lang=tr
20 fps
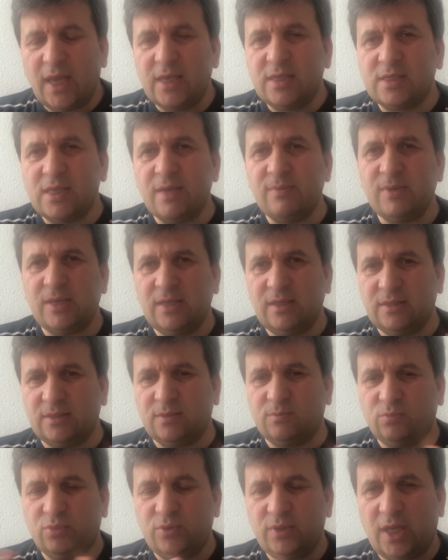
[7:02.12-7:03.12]

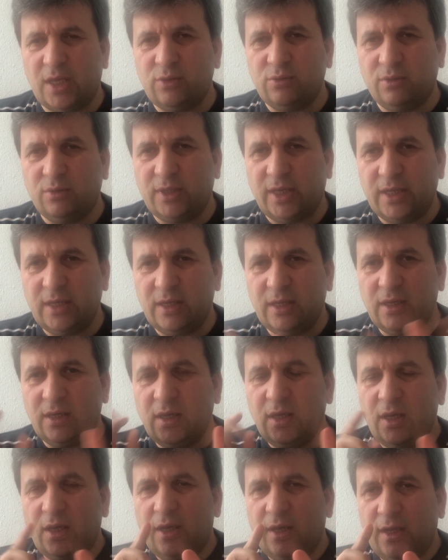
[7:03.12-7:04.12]
eklemeyiniz. Bundan dolayı
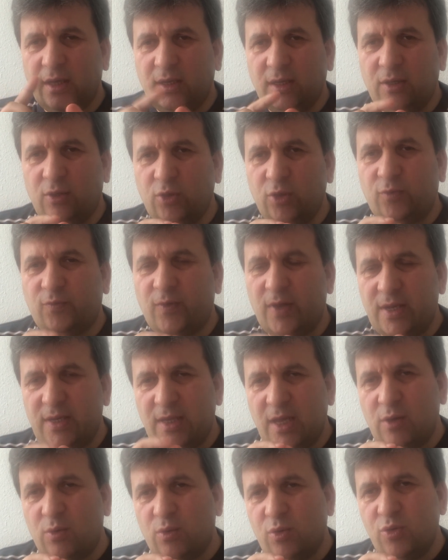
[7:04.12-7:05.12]
lütfen
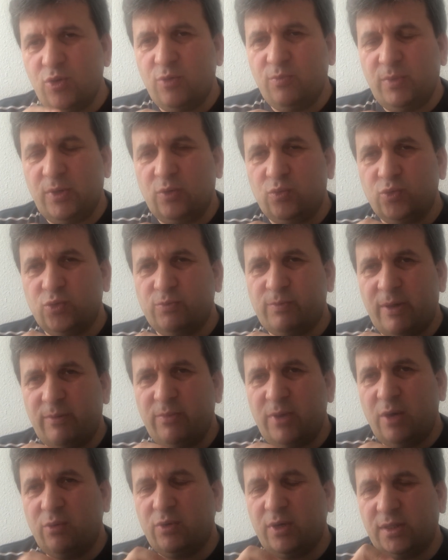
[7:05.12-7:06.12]
ya konuyu bir
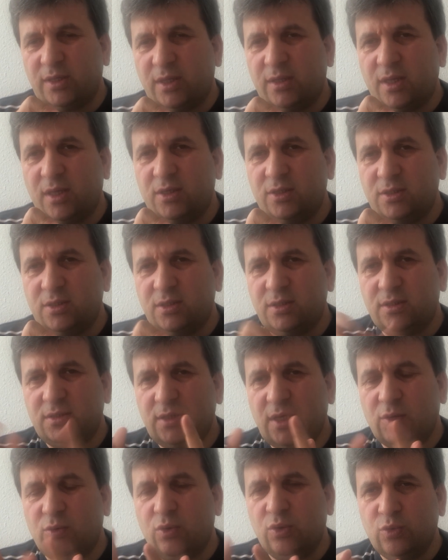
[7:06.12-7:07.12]
uzman bir avukata
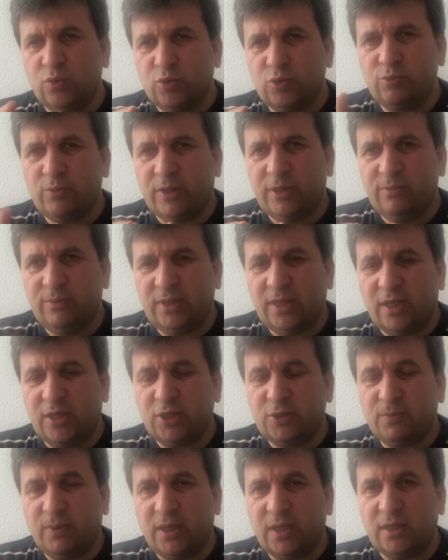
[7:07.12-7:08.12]
danışınız ya konunun uzmanı bir
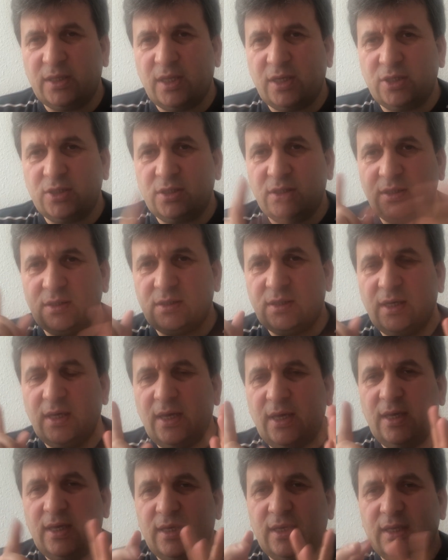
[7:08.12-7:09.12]
danışmana danışınız
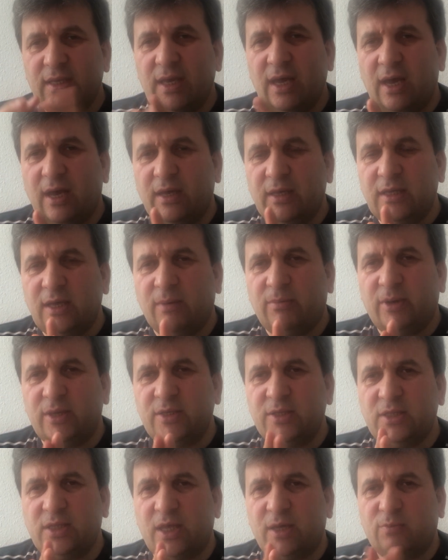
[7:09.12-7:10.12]
ya
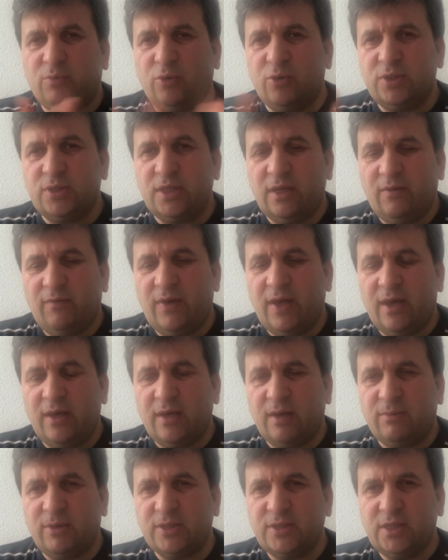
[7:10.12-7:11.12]
yabancılar polisine veya
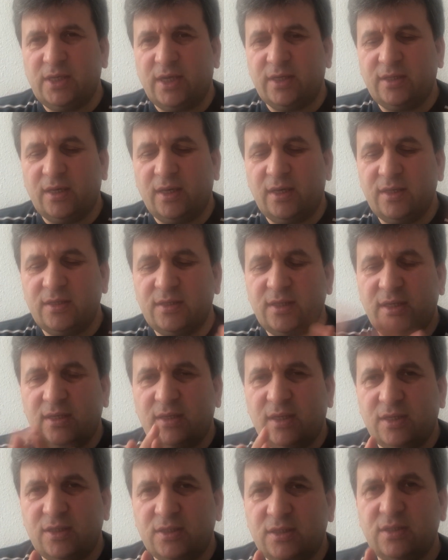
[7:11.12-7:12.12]
yabancılar dairesine
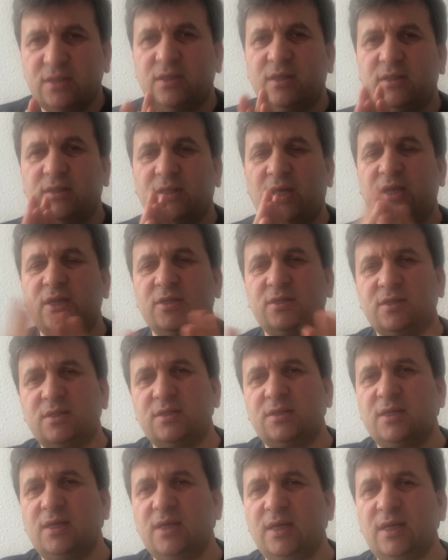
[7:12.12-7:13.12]
tanışınız,
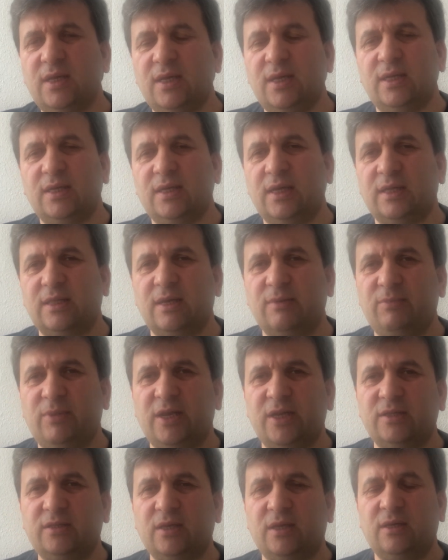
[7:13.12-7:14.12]
danışınız ya da
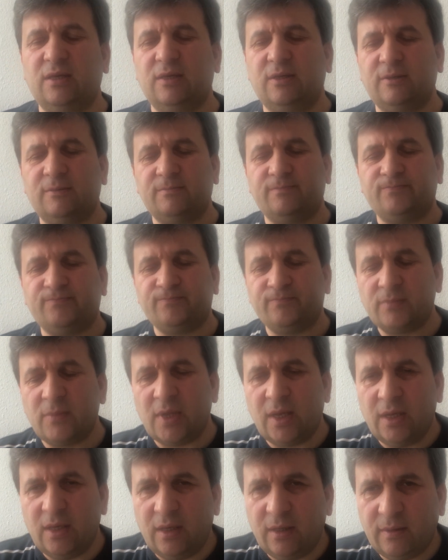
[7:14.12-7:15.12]
birleş, e,
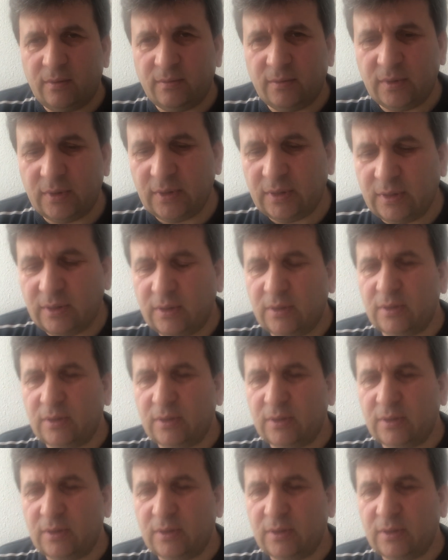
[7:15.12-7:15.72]
e,